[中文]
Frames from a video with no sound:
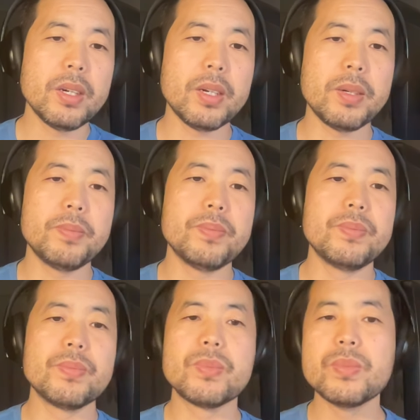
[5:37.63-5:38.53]

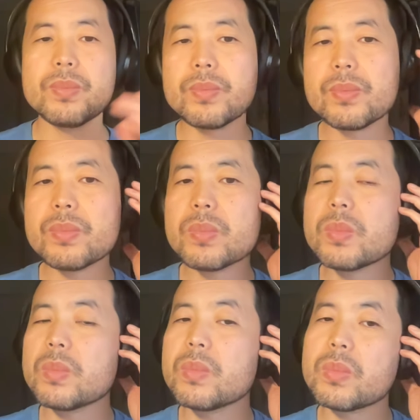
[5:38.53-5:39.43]
嗯，
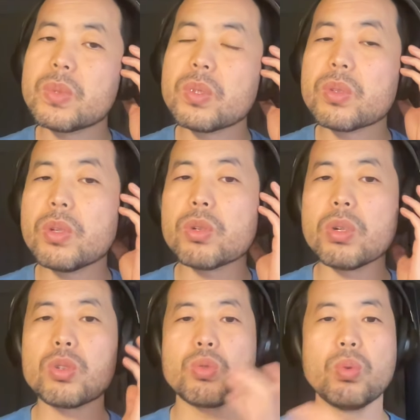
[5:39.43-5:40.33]
所以
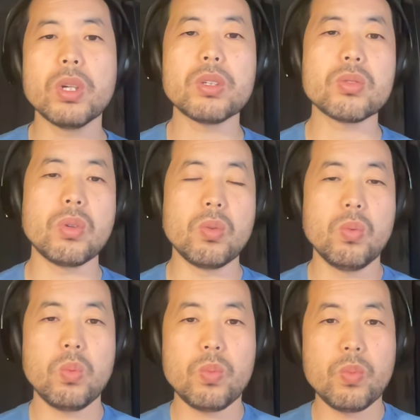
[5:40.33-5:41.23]
说除了这
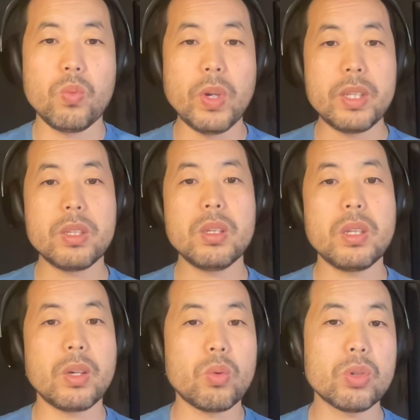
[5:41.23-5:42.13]
种
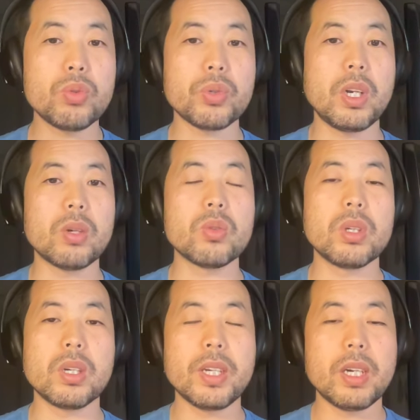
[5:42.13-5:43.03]
文，理或数学两
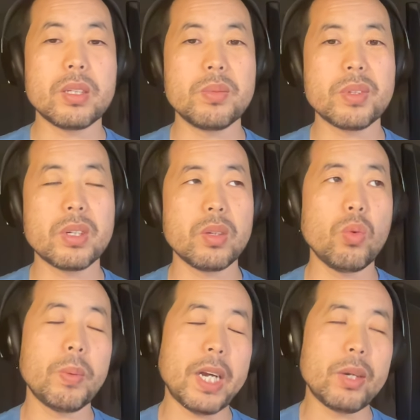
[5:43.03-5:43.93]
种能力啊，你可
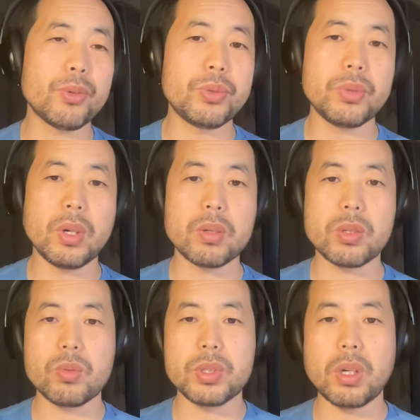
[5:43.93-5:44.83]
能我们还会需要
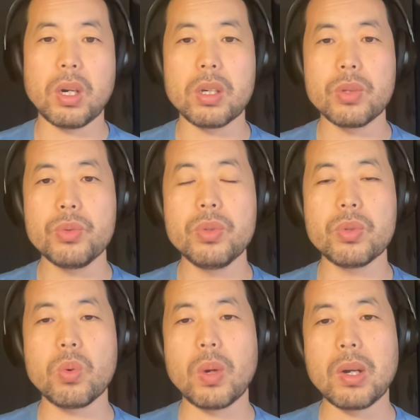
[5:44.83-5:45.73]
这种小孩的
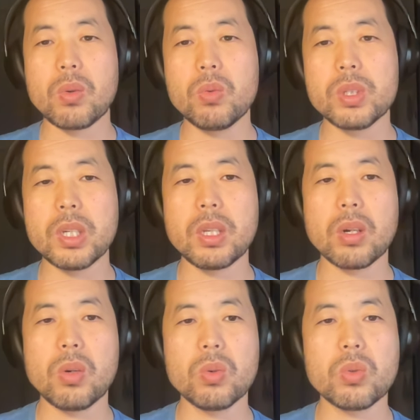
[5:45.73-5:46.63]
运动啊、空间
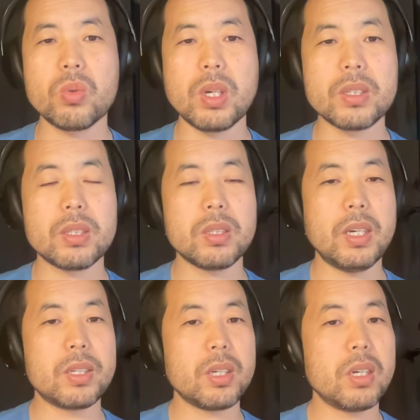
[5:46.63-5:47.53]
的沟通啊、自
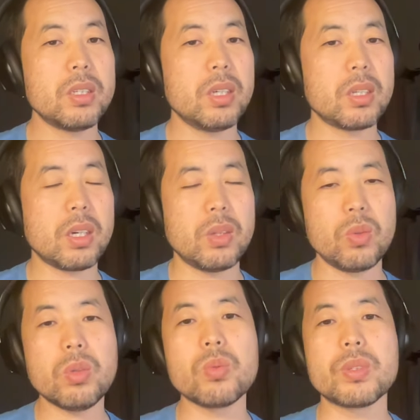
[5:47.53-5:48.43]
然、商业很
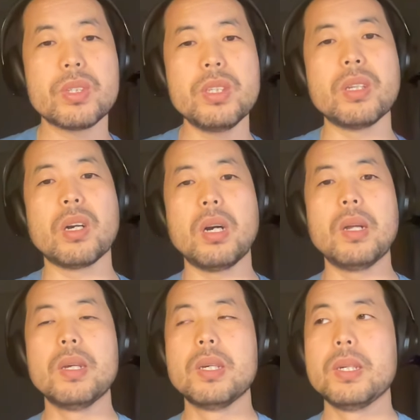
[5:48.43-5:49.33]
多这种技能
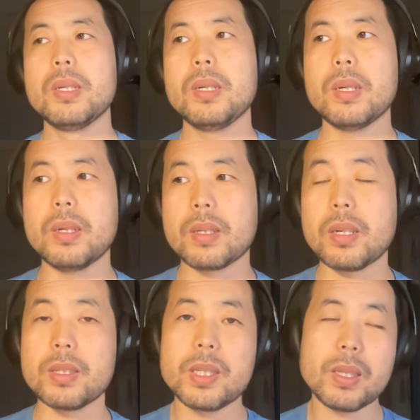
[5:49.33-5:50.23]
啊。呃，
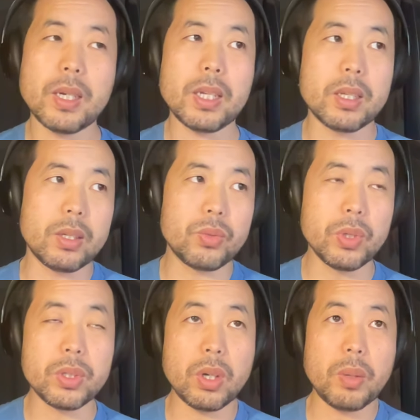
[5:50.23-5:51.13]
但是现在的
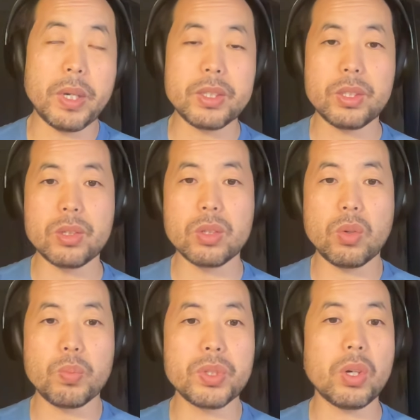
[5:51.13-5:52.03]
学校里面其实
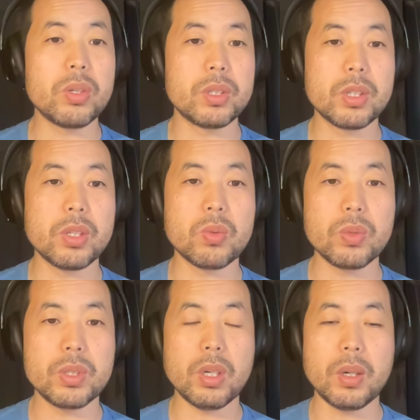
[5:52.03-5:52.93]
都不教你这些
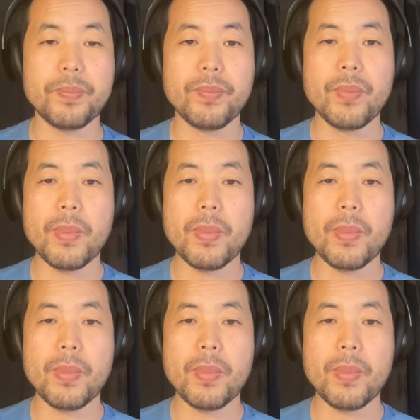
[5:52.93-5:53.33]
东西啊。